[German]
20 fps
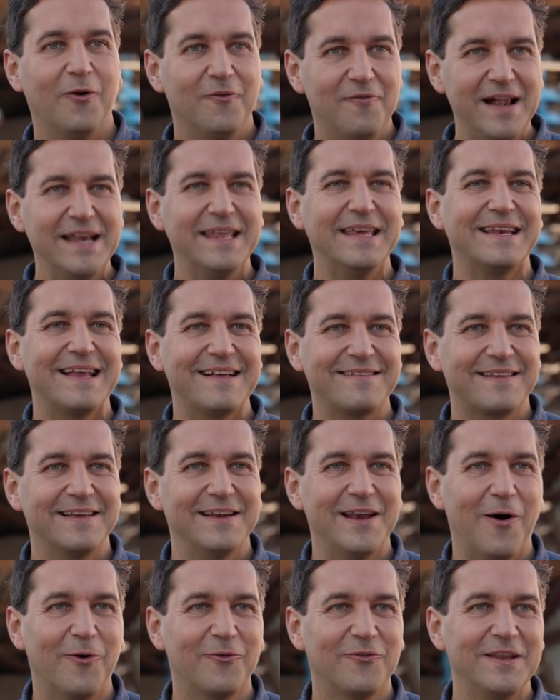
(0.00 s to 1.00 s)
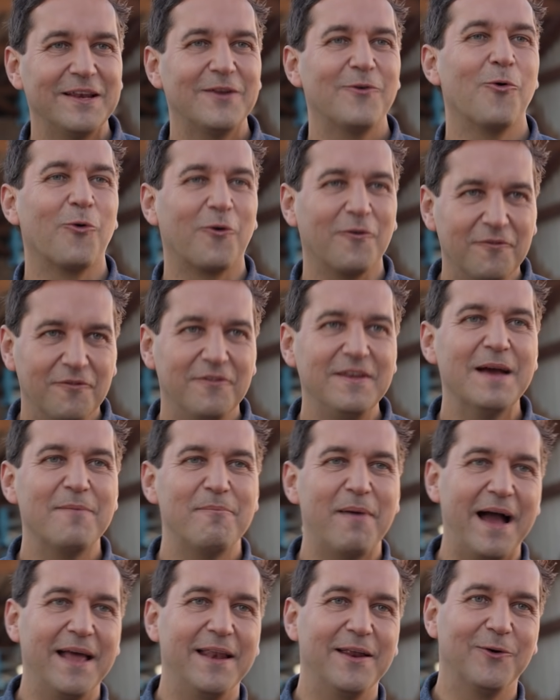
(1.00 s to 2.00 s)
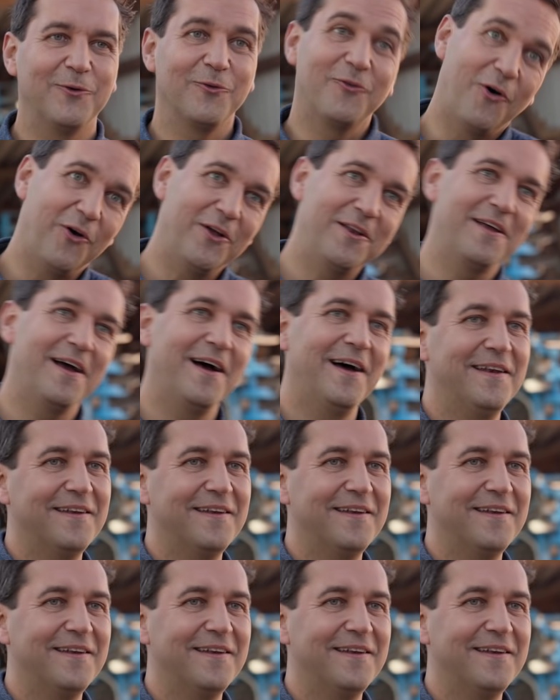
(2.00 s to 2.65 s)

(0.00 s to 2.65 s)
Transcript: Und welche das genau sind, gucken wir beide uns heute